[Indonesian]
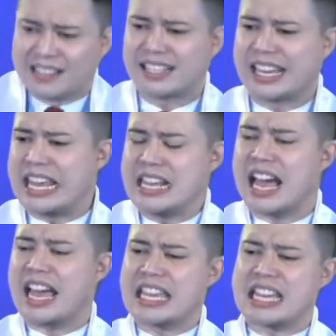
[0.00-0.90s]

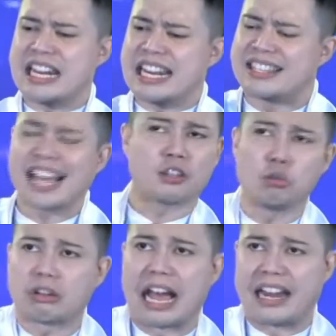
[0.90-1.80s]
sehingga ingin
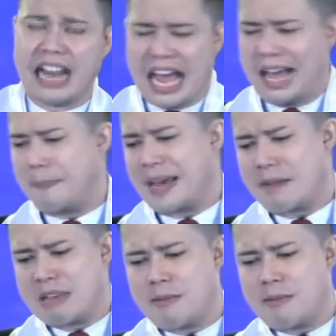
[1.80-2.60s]
dijatuhkan. Apa yang